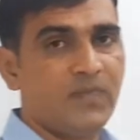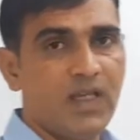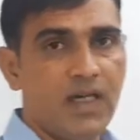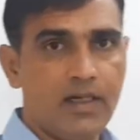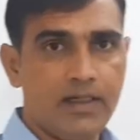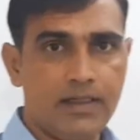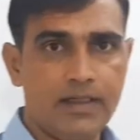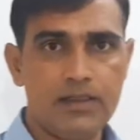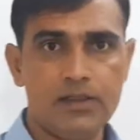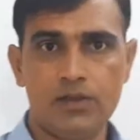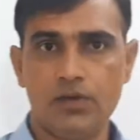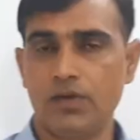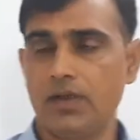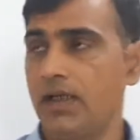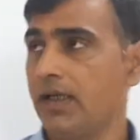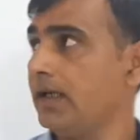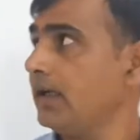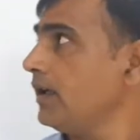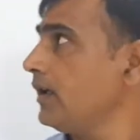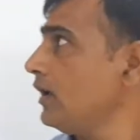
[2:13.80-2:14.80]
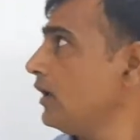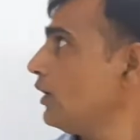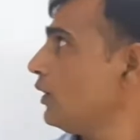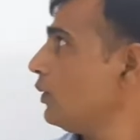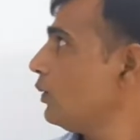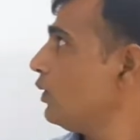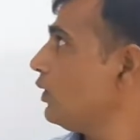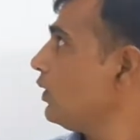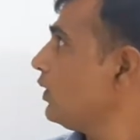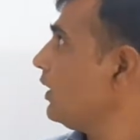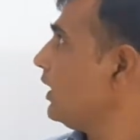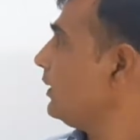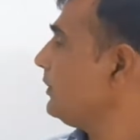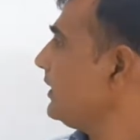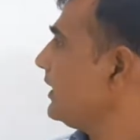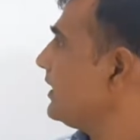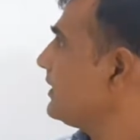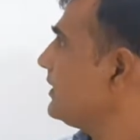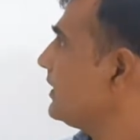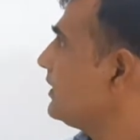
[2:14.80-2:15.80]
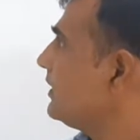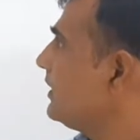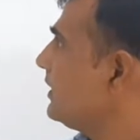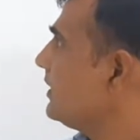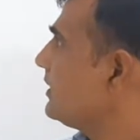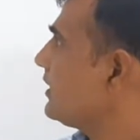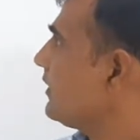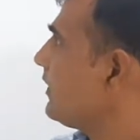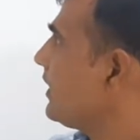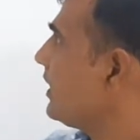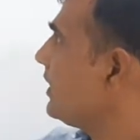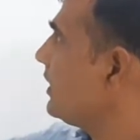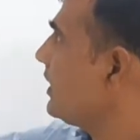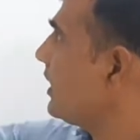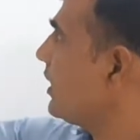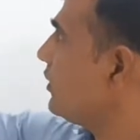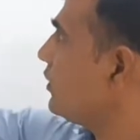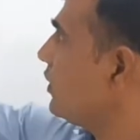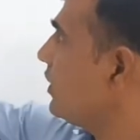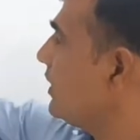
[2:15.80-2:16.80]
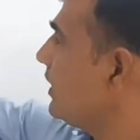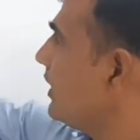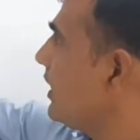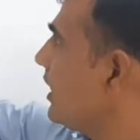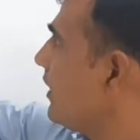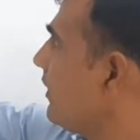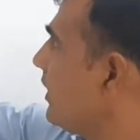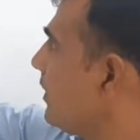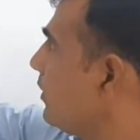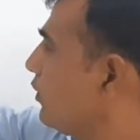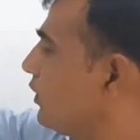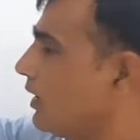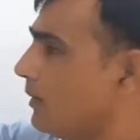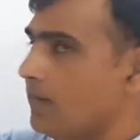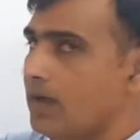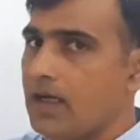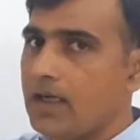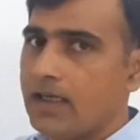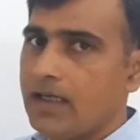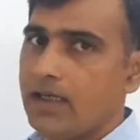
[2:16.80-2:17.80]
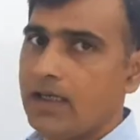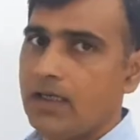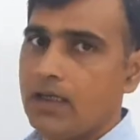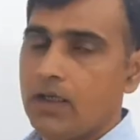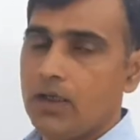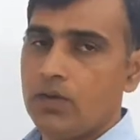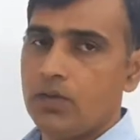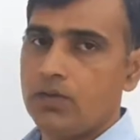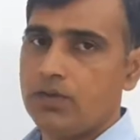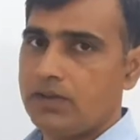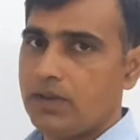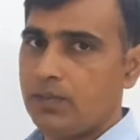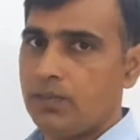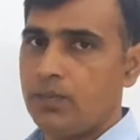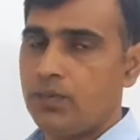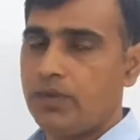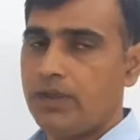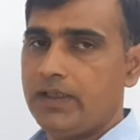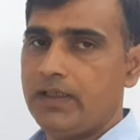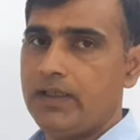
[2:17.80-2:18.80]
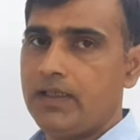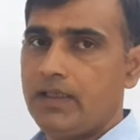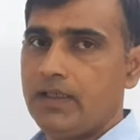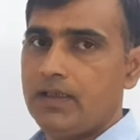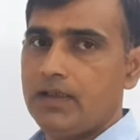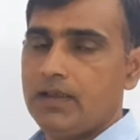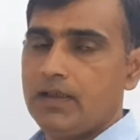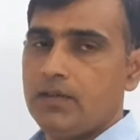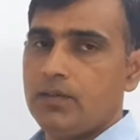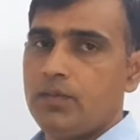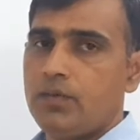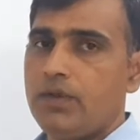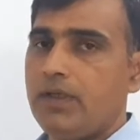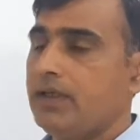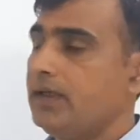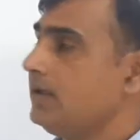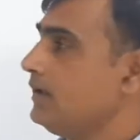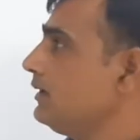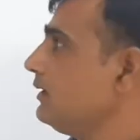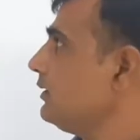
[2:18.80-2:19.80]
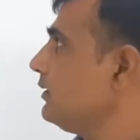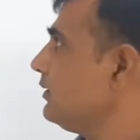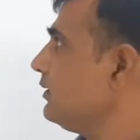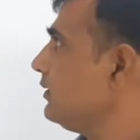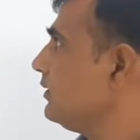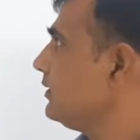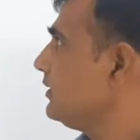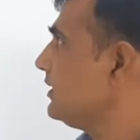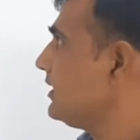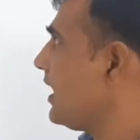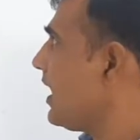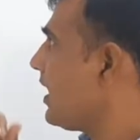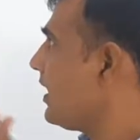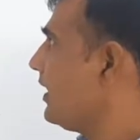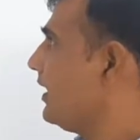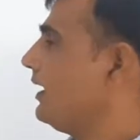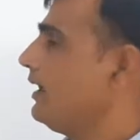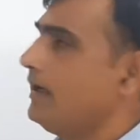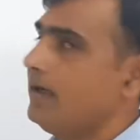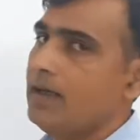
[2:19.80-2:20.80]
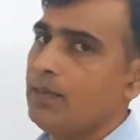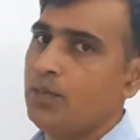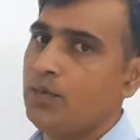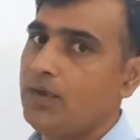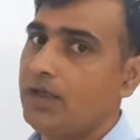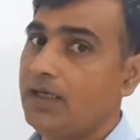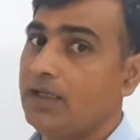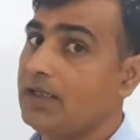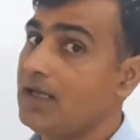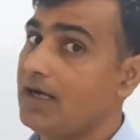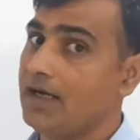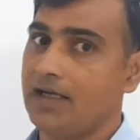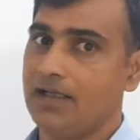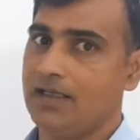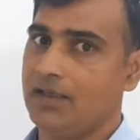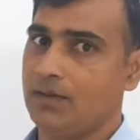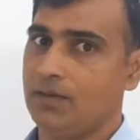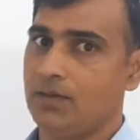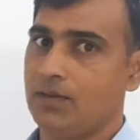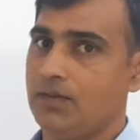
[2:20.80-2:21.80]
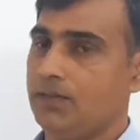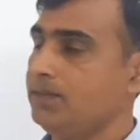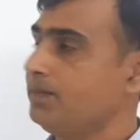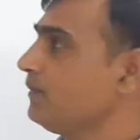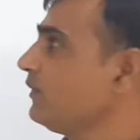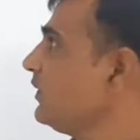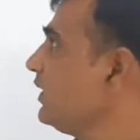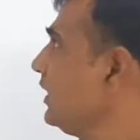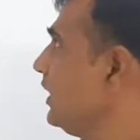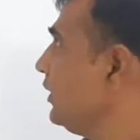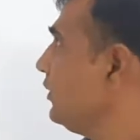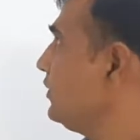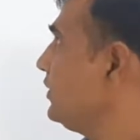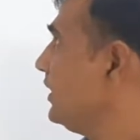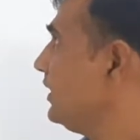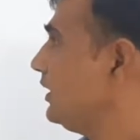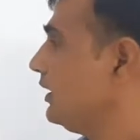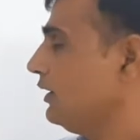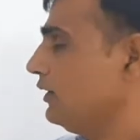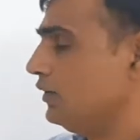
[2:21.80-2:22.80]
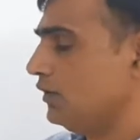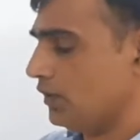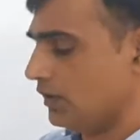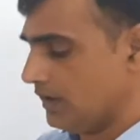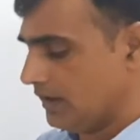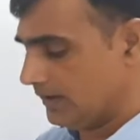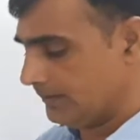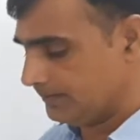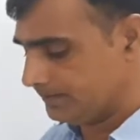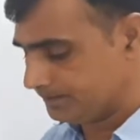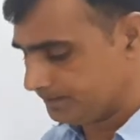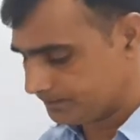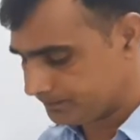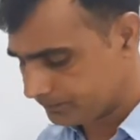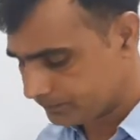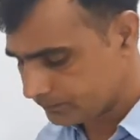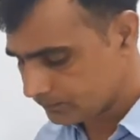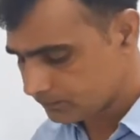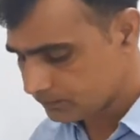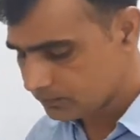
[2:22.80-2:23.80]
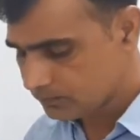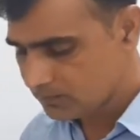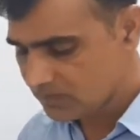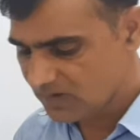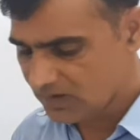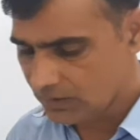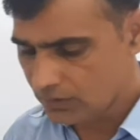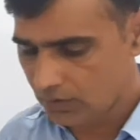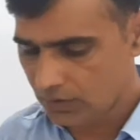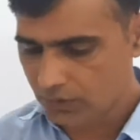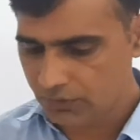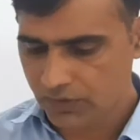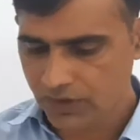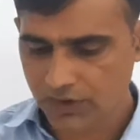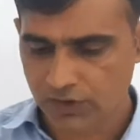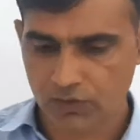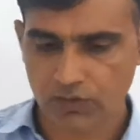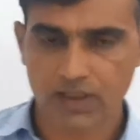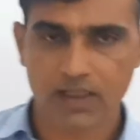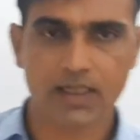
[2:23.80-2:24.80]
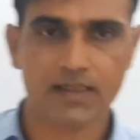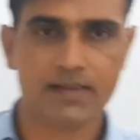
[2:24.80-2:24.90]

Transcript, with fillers: आर्टिकल चौदह है वो हम ये कह सकते हैं कि समानता का जो अधिकार वाला पूरा भाग है उसकी पूरे की पूरे की शान है या पूरे की ताकत है वो अनुच्छेद चौदह तो अनुच्छेद चौदह का